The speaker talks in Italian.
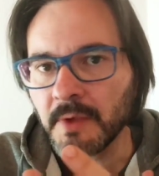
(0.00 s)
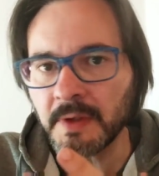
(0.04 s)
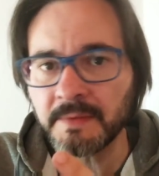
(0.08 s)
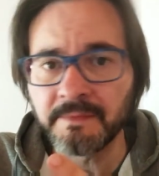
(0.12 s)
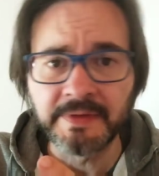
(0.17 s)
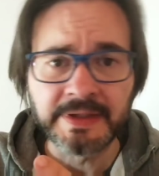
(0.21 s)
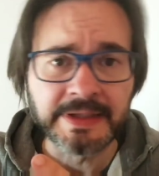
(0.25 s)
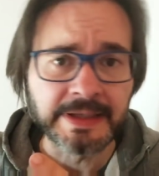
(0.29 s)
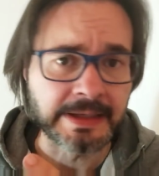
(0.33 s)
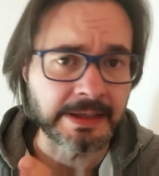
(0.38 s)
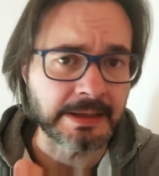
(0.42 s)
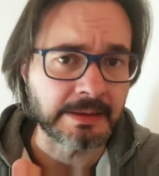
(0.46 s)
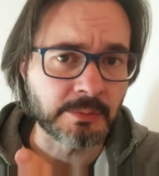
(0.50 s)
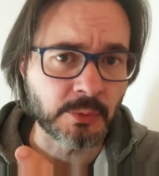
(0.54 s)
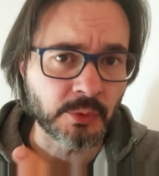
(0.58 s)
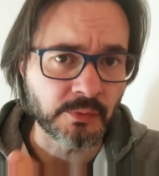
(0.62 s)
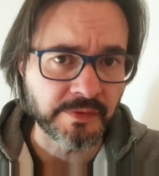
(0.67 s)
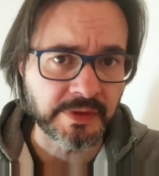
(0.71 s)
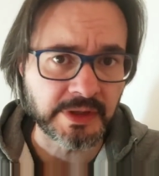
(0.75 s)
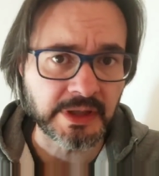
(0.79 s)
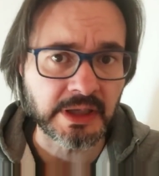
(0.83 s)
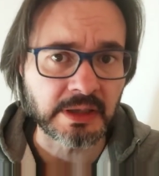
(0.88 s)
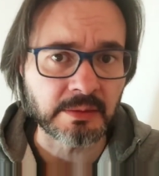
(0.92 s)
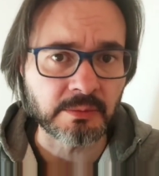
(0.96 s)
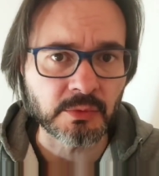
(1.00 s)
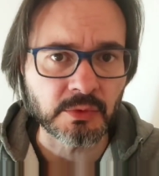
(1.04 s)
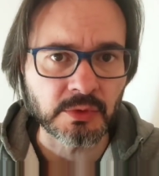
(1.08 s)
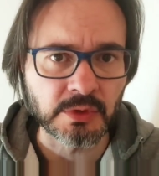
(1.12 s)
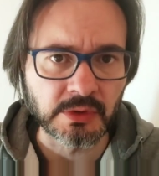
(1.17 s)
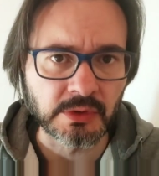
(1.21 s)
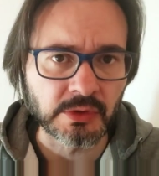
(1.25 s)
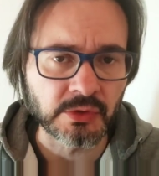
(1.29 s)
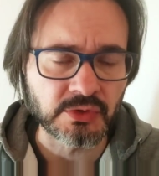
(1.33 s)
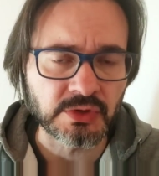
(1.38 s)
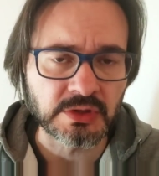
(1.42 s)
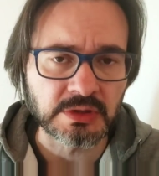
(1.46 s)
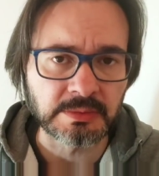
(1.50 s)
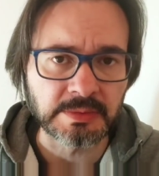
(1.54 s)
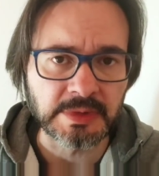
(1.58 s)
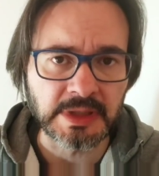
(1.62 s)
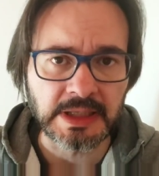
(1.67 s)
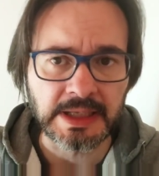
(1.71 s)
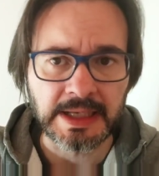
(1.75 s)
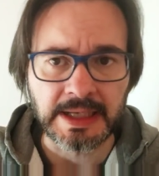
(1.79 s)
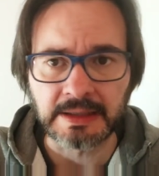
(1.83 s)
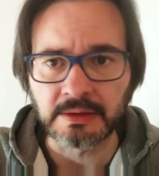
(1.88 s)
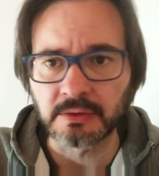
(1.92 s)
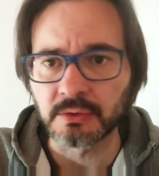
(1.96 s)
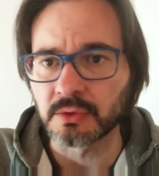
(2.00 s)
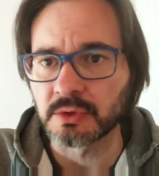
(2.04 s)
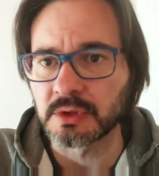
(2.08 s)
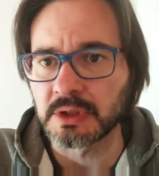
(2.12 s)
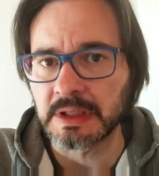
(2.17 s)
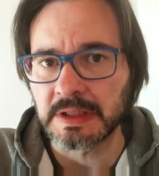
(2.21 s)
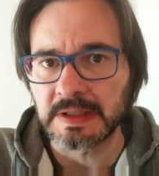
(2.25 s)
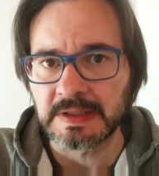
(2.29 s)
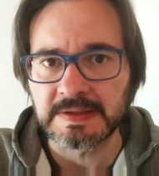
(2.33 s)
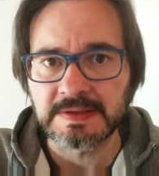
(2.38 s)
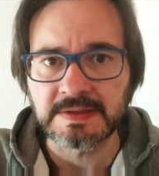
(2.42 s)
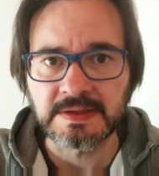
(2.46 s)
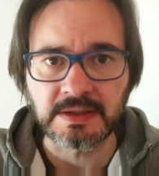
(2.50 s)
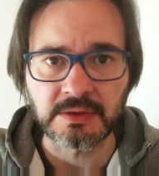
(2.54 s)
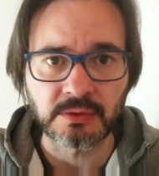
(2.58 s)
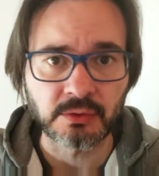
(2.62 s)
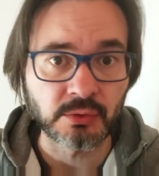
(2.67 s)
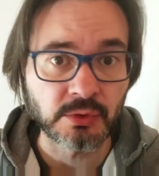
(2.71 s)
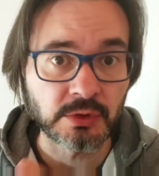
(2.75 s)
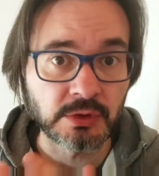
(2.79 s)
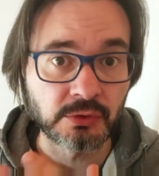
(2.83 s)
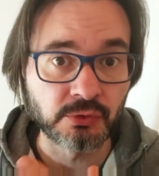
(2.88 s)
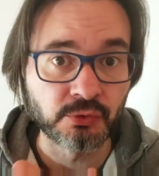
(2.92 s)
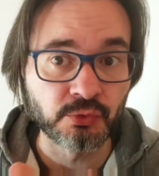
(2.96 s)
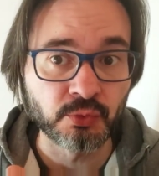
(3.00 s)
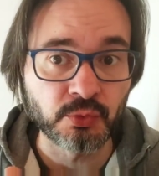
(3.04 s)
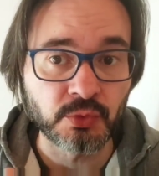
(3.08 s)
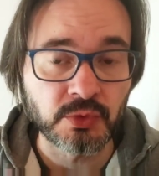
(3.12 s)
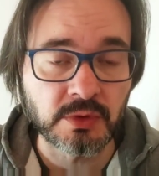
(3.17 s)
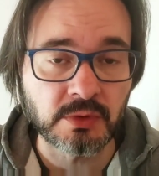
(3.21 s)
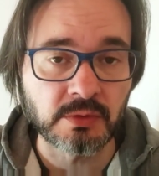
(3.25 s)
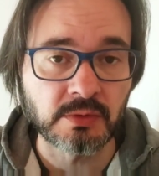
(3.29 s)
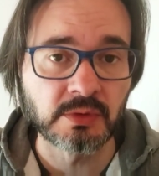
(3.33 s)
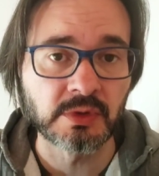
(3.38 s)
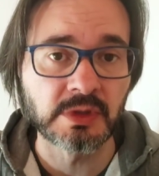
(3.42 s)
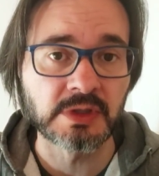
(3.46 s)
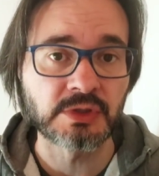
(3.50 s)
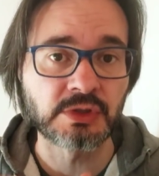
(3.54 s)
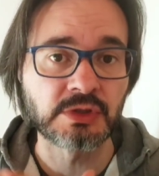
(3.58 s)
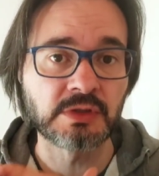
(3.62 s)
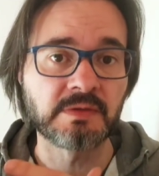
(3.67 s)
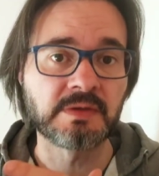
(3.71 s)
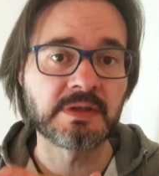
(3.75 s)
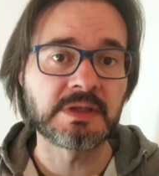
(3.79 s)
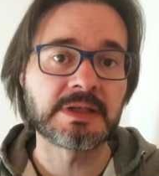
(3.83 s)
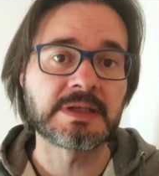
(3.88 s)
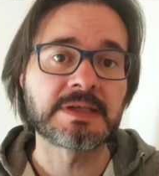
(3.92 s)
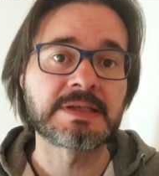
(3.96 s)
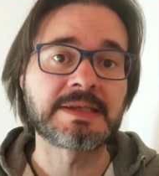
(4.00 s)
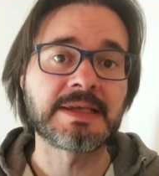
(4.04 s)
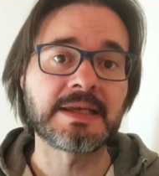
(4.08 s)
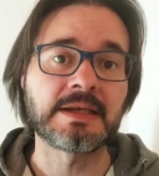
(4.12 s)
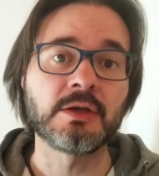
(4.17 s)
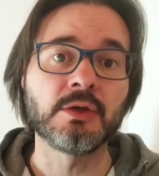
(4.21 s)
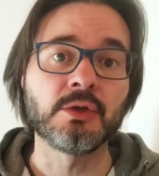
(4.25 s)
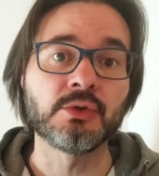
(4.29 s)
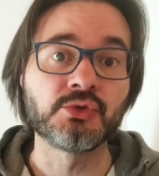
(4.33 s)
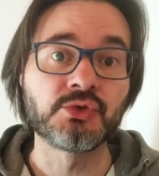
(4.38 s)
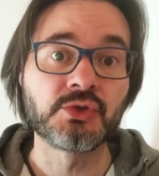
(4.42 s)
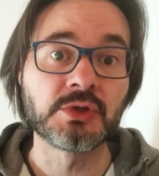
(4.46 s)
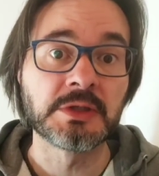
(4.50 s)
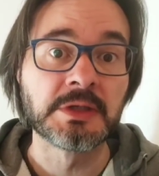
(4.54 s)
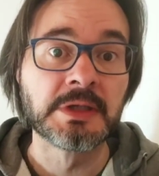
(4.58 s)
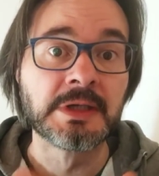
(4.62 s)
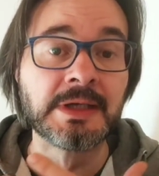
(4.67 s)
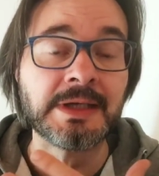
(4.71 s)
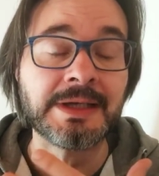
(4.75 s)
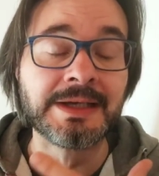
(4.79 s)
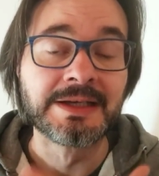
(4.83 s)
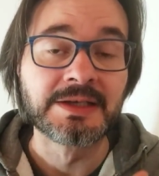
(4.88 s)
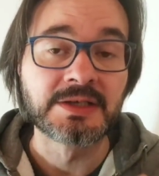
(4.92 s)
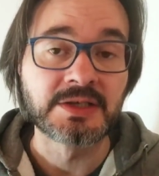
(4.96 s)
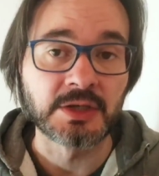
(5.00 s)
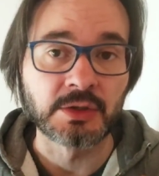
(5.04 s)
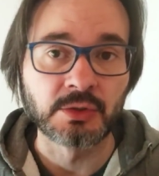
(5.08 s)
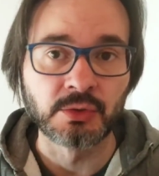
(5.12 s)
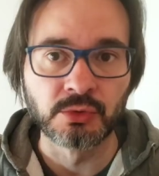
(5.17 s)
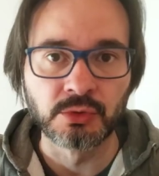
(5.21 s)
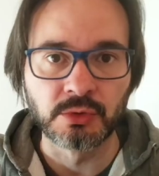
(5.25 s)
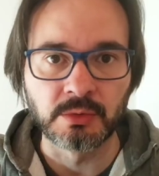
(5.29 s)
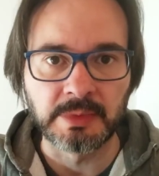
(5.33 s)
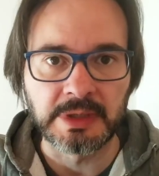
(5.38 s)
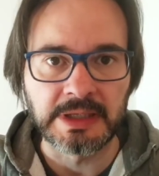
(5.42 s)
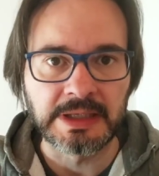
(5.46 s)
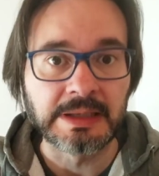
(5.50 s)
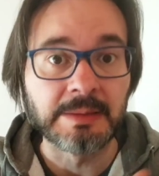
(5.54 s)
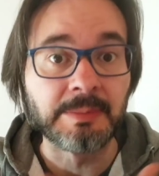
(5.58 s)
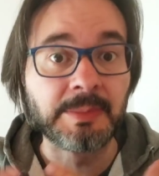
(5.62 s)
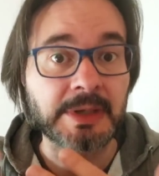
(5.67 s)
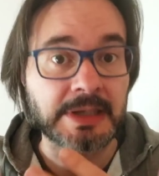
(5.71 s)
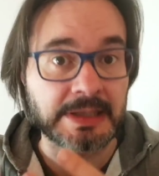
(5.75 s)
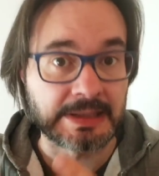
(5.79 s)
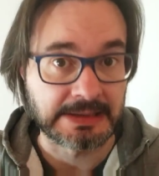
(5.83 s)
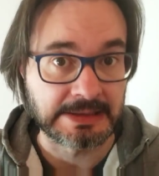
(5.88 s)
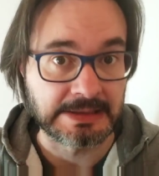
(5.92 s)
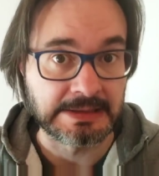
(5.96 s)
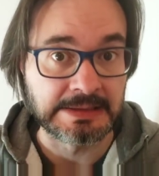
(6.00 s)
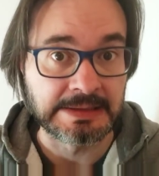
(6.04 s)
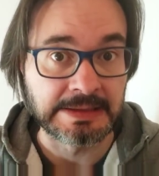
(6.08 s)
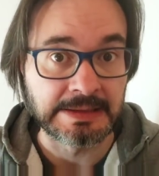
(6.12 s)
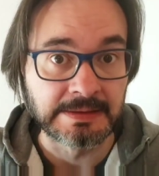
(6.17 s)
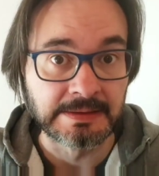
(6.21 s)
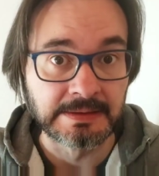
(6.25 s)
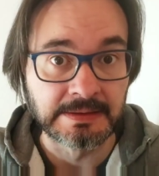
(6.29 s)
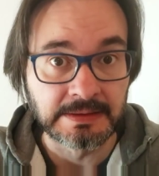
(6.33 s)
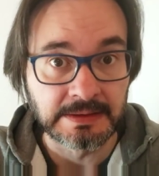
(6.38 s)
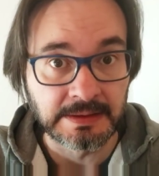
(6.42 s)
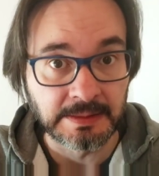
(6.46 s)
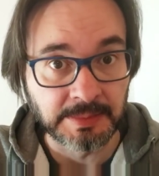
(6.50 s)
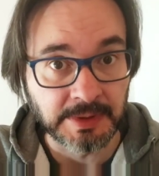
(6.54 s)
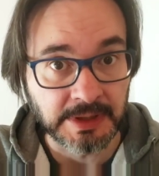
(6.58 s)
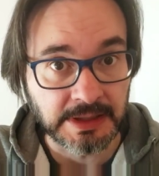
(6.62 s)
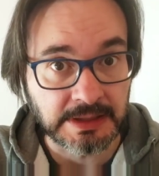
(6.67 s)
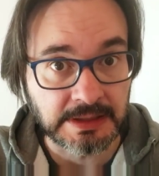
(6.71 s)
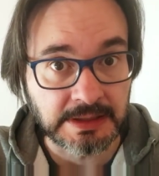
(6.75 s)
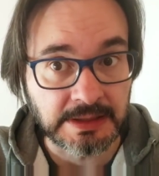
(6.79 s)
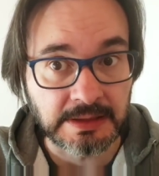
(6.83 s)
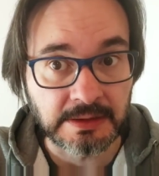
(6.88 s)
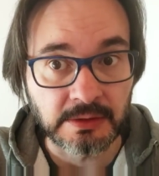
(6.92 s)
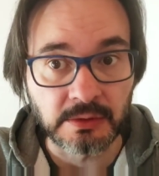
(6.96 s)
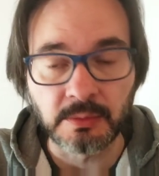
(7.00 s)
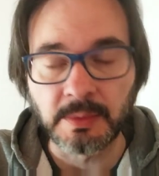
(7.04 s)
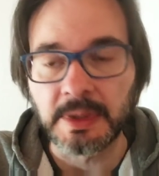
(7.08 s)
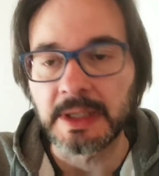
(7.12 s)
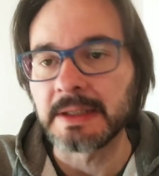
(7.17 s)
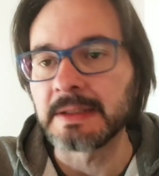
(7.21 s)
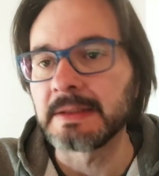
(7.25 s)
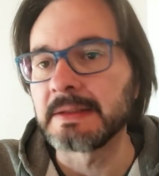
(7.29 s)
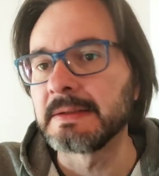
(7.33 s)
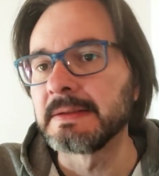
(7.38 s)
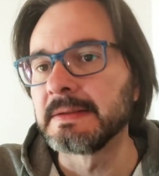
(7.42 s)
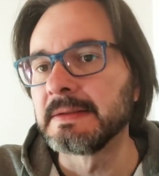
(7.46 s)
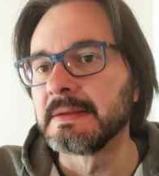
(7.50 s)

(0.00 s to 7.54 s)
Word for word: vedremo, vedremo, le cose di mercato interessano il giusto. Quello che ci deve interessare oggi, secondo me, è la partita, la partita di domani.